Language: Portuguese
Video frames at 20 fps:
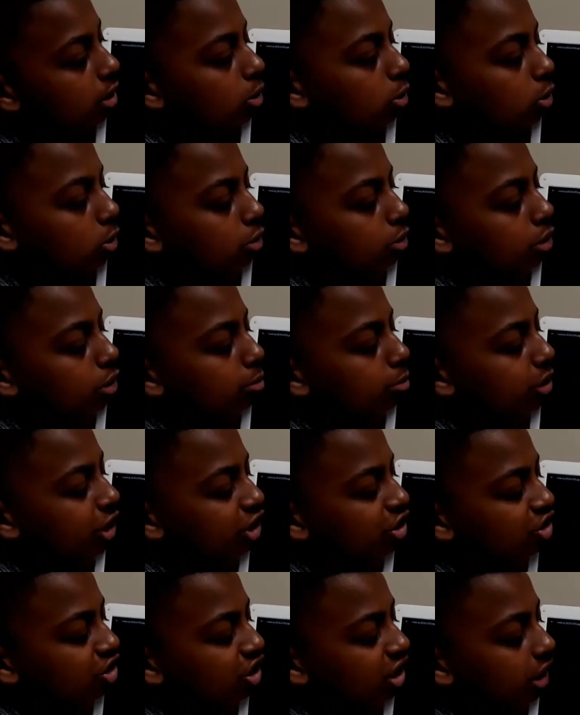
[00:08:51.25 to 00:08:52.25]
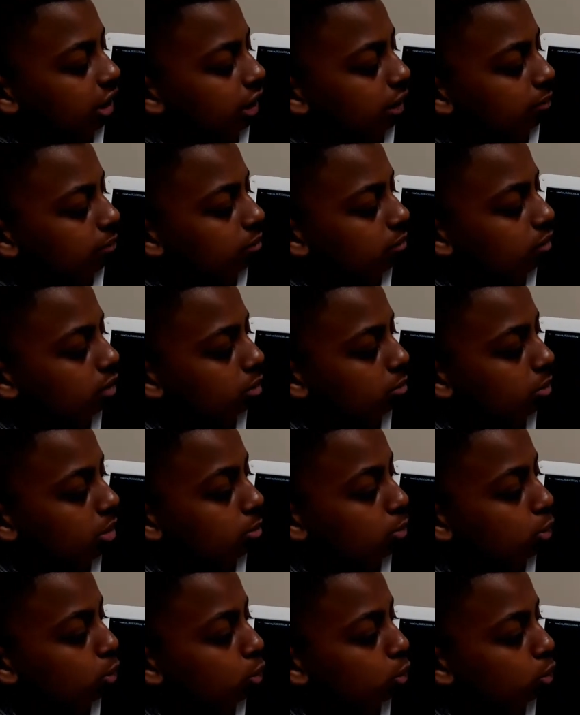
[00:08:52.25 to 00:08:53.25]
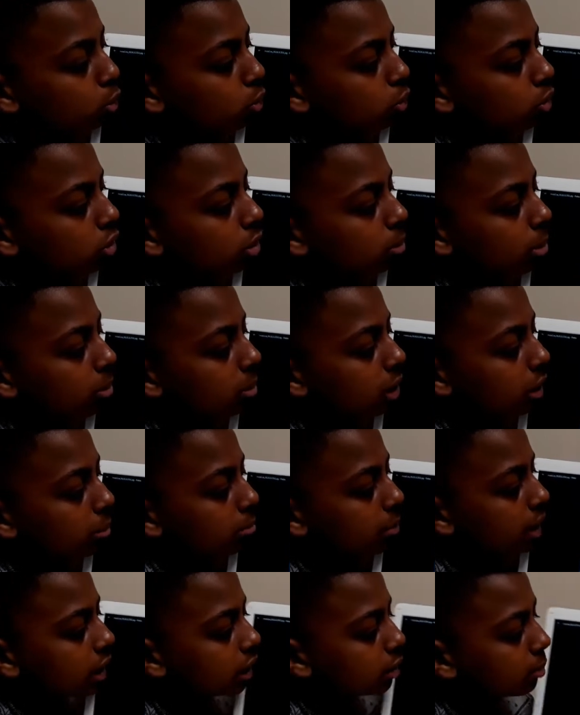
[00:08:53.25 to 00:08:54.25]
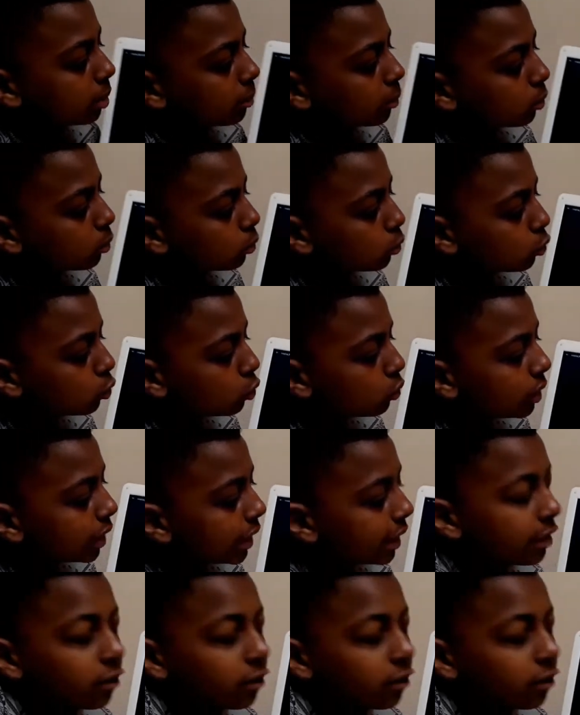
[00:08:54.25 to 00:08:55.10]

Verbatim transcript: Ó, toda bonitinha. Mesmo look, mesmo cabelo, mesmo tudo.